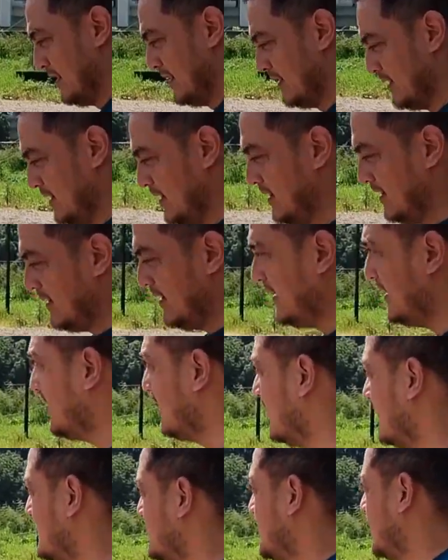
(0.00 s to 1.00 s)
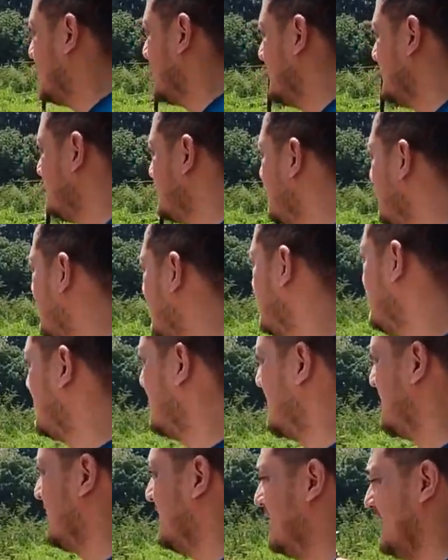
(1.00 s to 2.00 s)
Ini rencananya
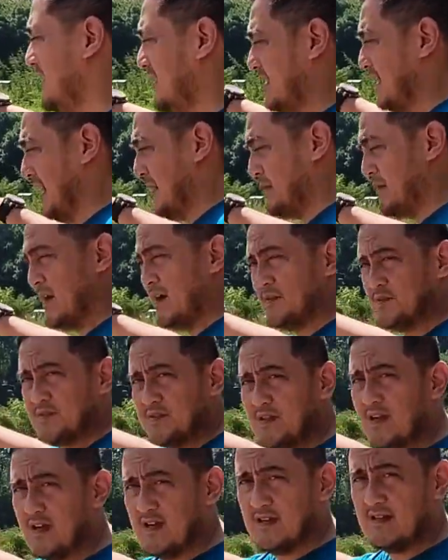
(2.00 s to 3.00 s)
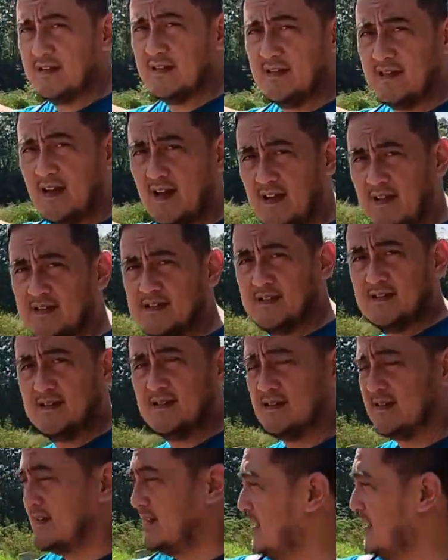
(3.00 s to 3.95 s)
adalah clubhouse ya, guys.